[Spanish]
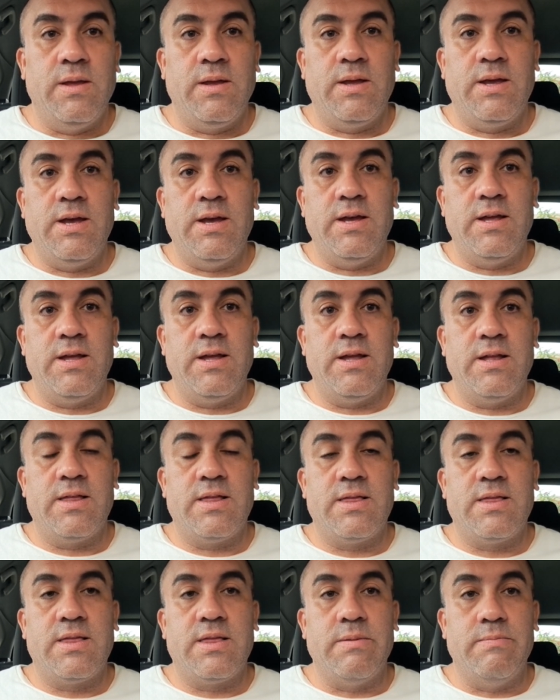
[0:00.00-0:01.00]
que
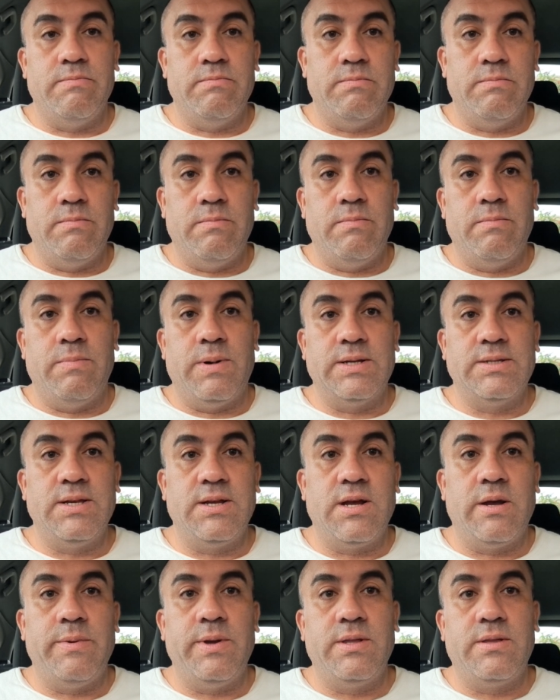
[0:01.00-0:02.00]

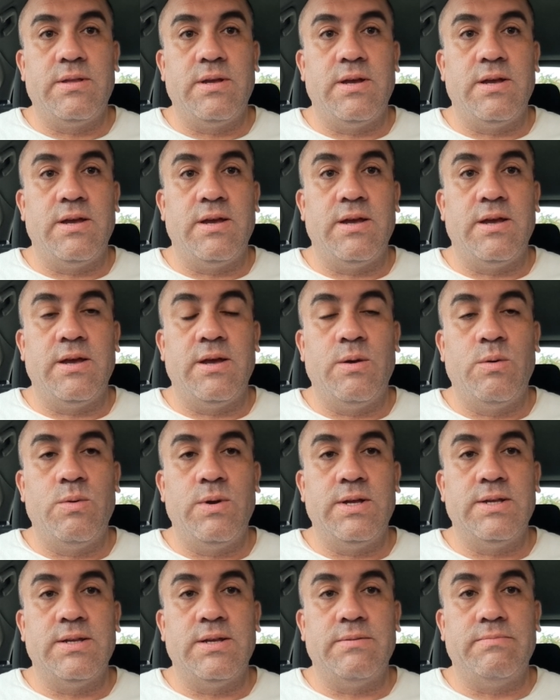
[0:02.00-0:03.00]
básicamente es
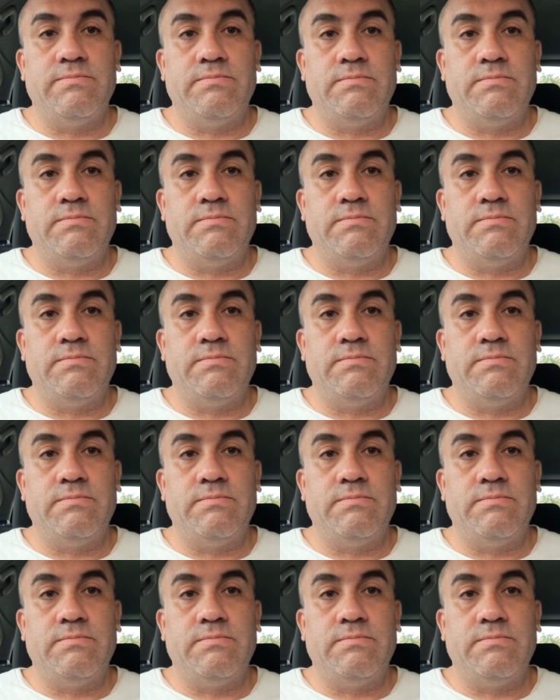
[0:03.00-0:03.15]
una